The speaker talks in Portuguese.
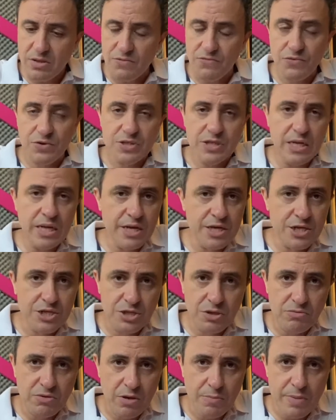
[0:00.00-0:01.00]
você da
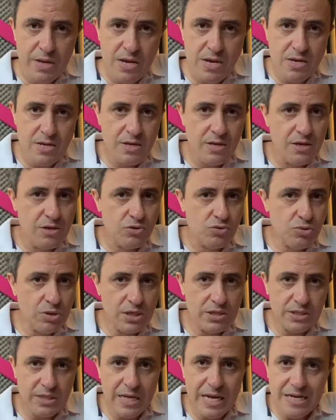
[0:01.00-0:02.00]
região também, Toda
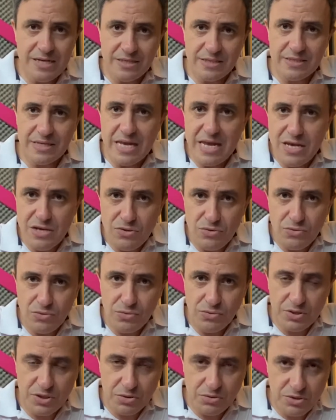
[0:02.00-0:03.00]
a cidade tem
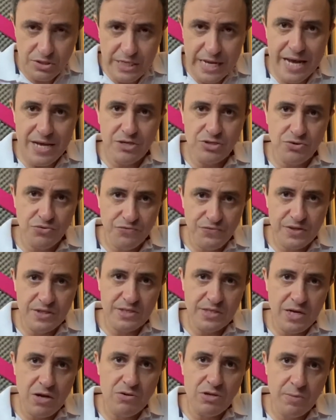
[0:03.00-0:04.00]
o seu site
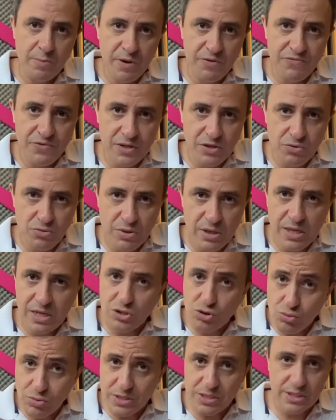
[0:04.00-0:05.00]
oficial da prefeitura da
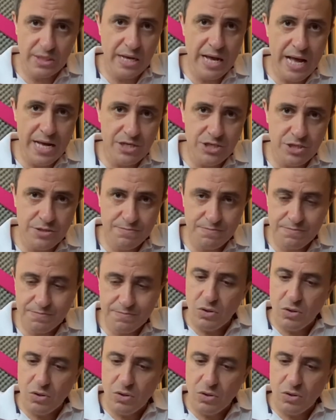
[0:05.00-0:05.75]
sua cidade.